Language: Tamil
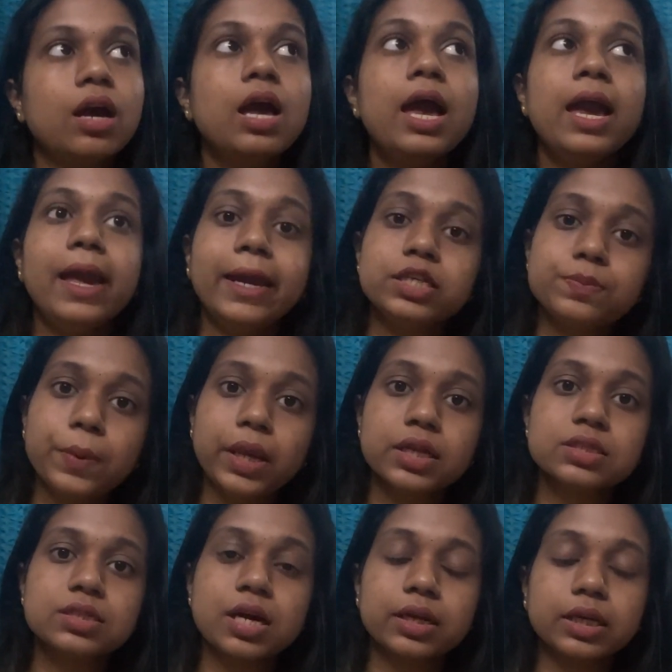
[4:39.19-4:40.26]
எக்ஸ்பீரியன்ஸ்டாக
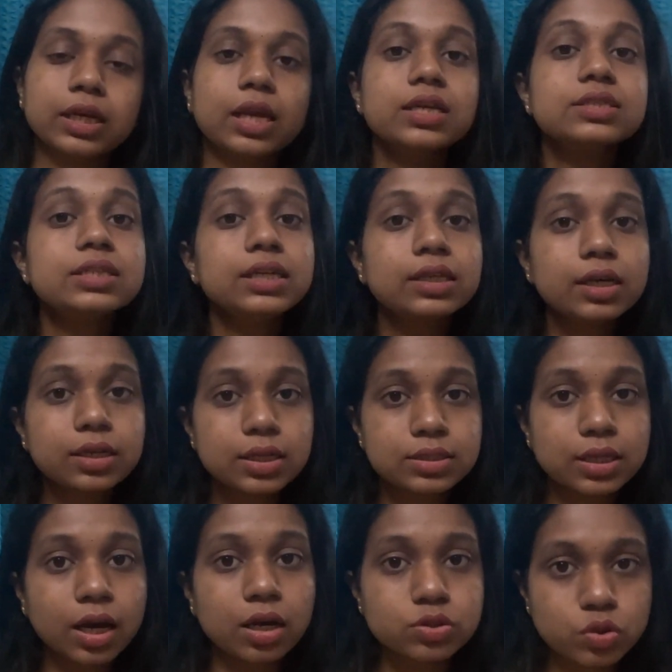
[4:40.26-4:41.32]
இருக்கீங்கன்னா சீனியர் டெஸ்டிங்
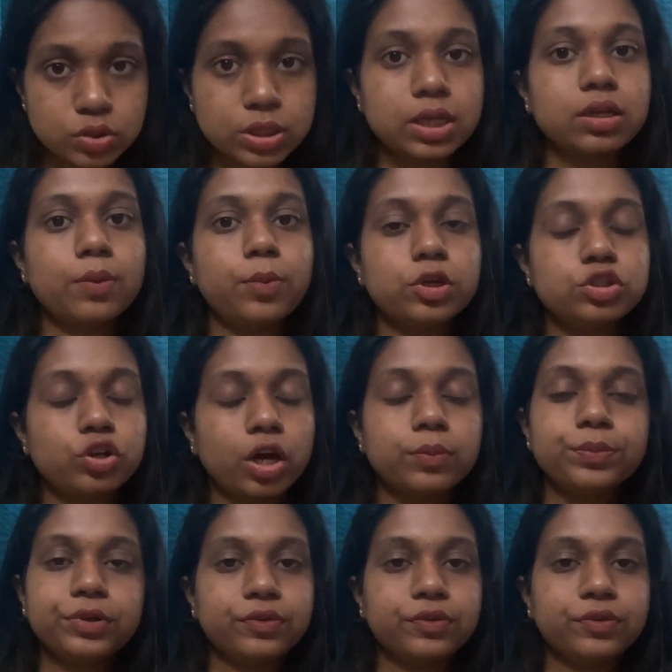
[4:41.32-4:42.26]
அசோசியேட்டாக போய் ஜாயின் பண்ணுவீங்க